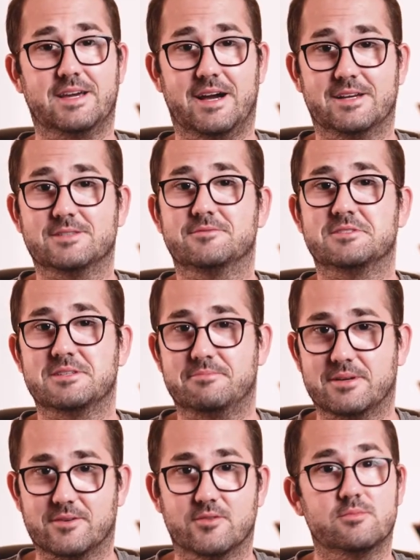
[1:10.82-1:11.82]
caso você
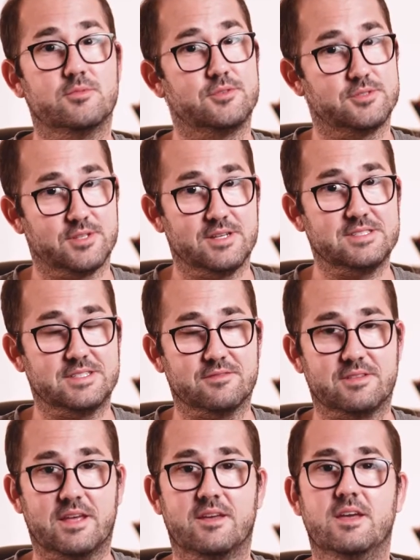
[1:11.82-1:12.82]
pagou o muro
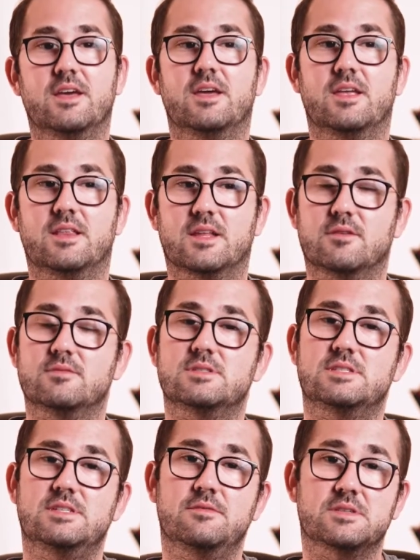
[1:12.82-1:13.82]
sozinho, né? Então,
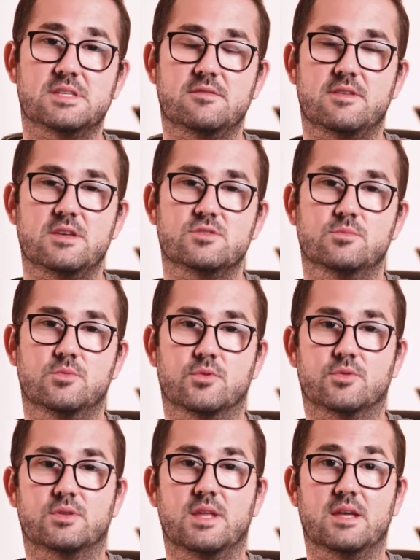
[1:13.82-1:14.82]
se você fez o
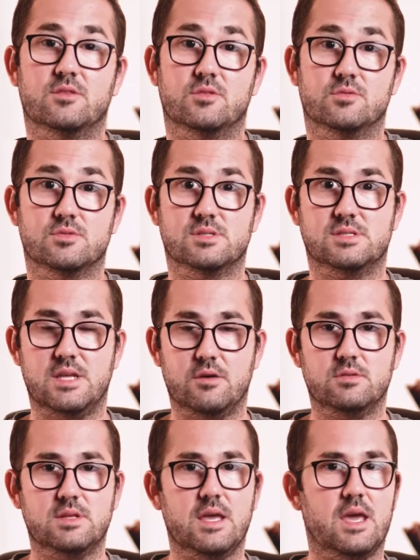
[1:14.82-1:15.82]
muro dentro do
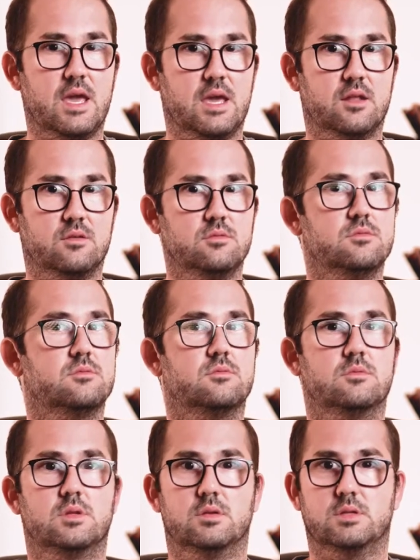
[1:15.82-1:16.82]
seu terreno,
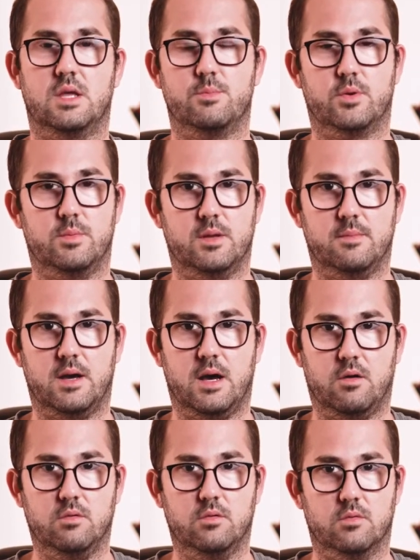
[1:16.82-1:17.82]
não tem problema
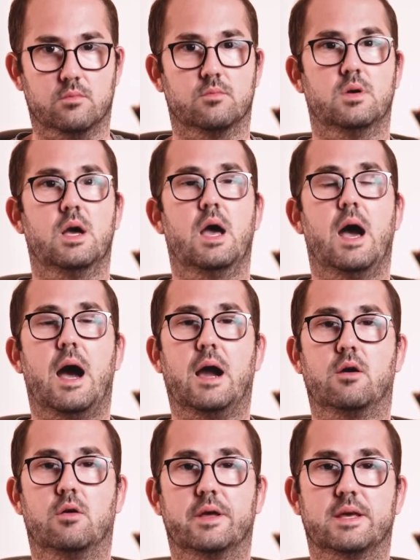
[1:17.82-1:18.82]
algum.
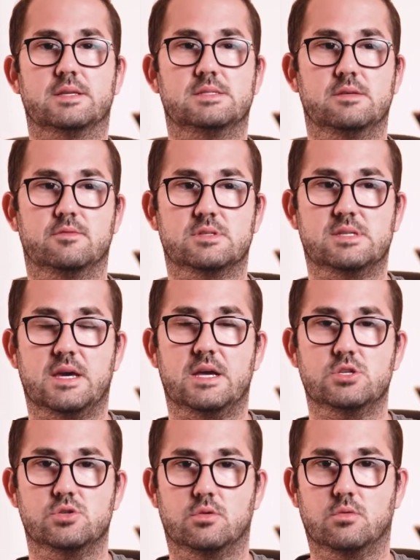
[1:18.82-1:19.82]
Agora, se você
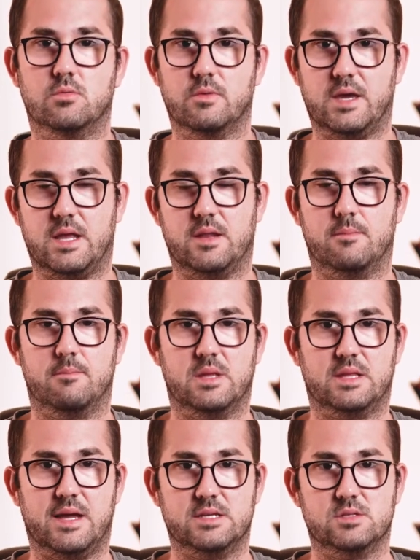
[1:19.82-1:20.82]
rateou com ele
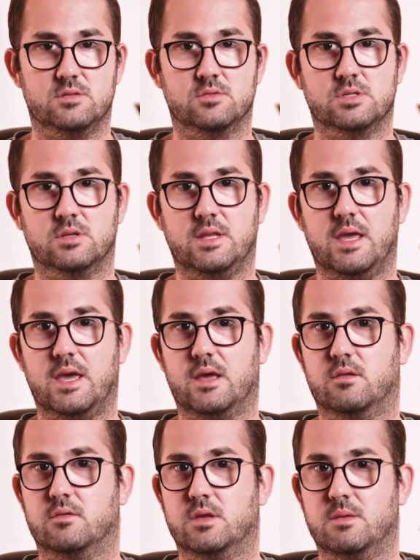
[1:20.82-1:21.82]
metade no seu
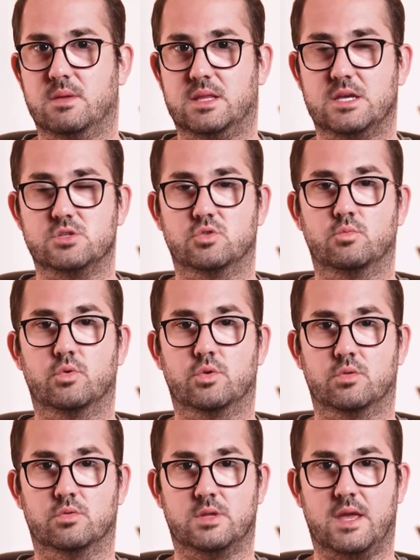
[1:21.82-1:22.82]
terreno e metade do
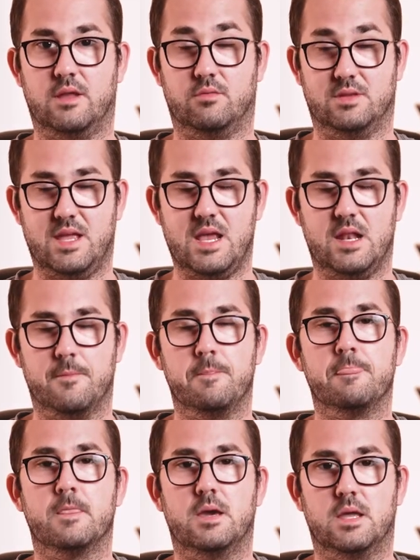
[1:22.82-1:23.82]
muro no terreno dele,
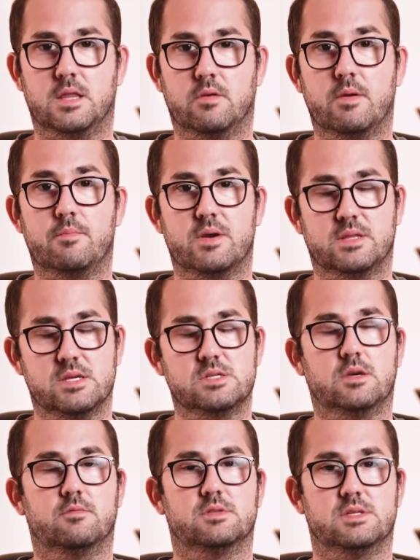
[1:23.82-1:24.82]
então é
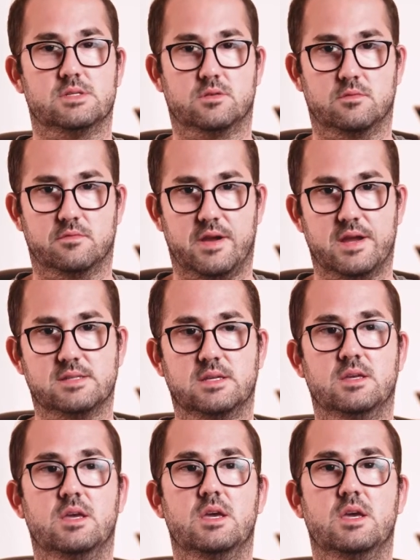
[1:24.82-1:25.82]
importante que vocês conversem